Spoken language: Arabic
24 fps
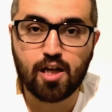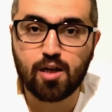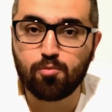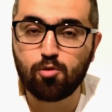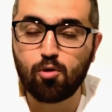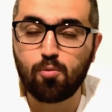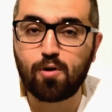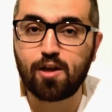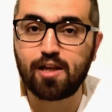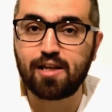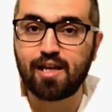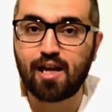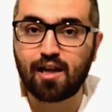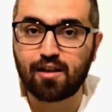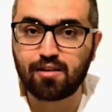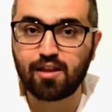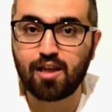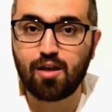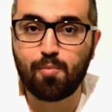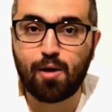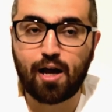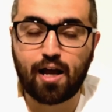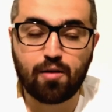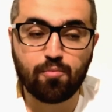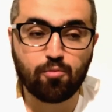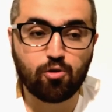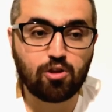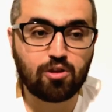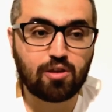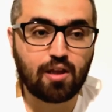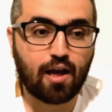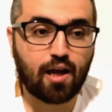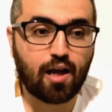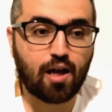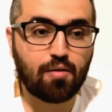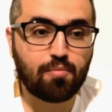ممكن يعطيه مع
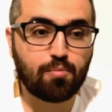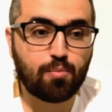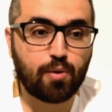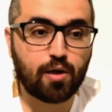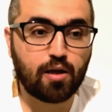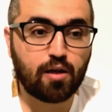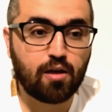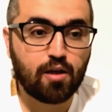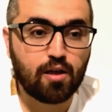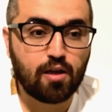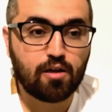المنتخب آه،